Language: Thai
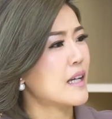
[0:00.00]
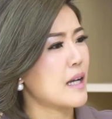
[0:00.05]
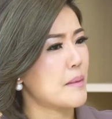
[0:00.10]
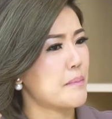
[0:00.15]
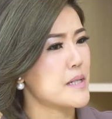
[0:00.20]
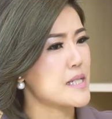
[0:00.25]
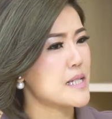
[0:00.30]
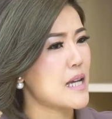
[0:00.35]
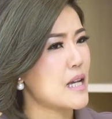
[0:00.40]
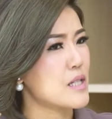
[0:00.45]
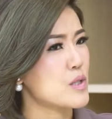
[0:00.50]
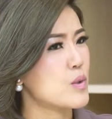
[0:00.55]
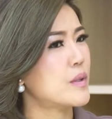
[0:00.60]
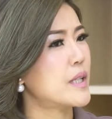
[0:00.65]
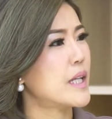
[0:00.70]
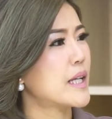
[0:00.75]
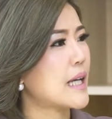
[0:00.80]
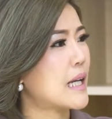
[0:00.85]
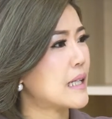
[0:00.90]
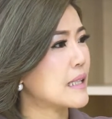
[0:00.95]
กับประชาชน
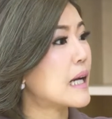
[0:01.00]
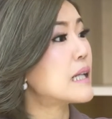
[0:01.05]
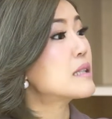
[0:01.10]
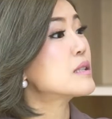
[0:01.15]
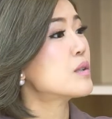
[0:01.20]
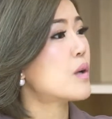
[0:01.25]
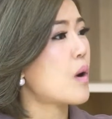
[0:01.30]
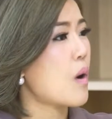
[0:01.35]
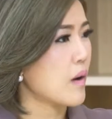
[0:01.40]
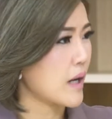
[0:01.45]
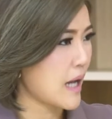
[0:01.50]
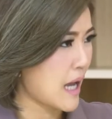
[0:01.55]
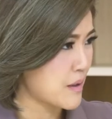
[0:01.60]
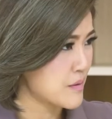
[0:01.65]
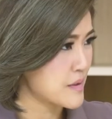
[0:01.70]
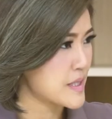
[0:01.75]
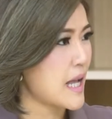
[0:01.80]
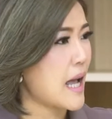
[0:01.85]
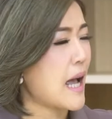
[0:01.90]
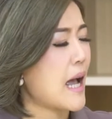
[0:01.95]
ในการคัดกรองข่า
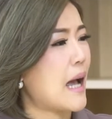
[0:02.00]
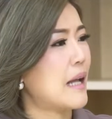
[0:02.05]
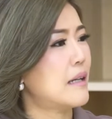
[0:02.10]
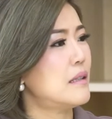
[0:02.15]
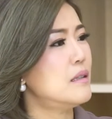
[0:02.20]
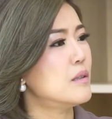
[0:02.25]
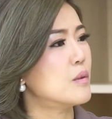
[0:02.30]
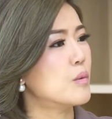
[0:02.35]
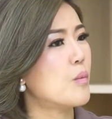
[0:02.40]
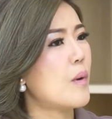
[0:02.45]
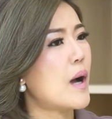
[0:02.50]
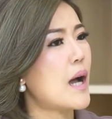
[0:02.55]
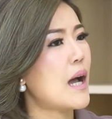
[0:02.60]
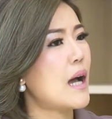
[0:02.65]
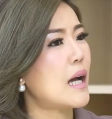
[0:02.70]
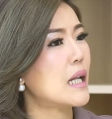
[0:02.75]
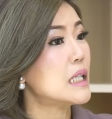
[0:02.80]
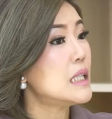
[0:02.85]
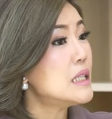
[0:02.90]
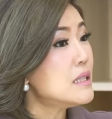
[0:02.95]
วสารหรือว่า
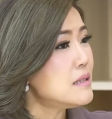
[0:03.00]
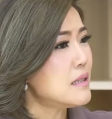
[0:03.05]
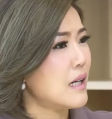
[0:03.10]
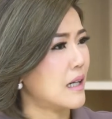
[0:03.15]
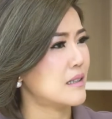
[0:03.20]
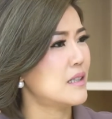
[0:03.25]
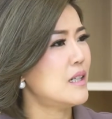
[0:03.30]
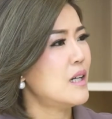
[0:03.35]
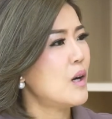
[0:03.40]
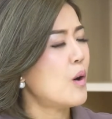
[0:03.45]
เลือก